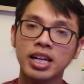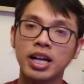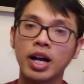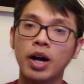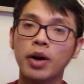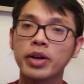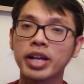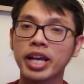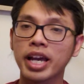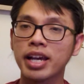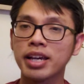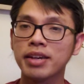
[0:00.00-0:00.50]

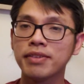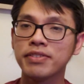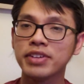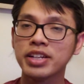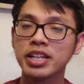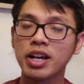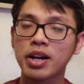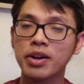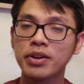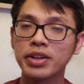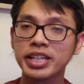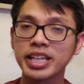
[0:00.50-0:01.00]
ok
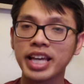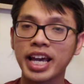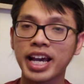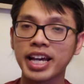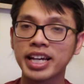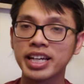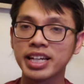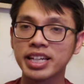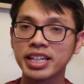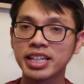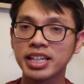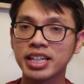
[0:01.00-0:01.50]
video đã
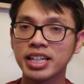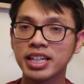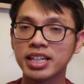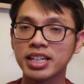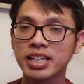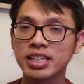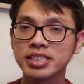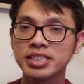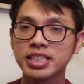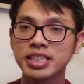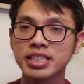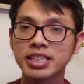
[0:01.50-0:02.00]
dài
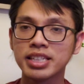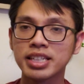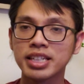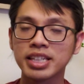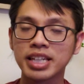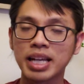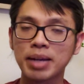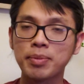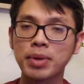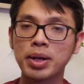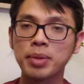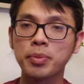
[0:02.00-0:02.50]
ờ, xin
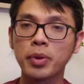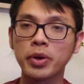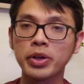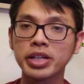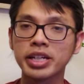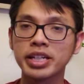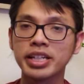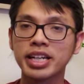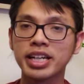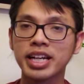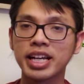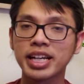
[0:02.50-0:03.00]
cảm ơn mọi
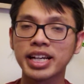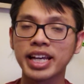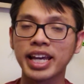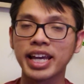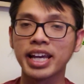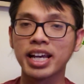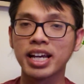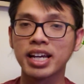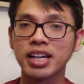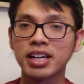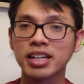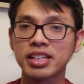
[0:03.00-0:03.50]
người đã lắng
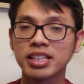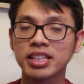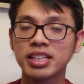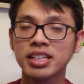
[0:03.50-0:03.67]
nghe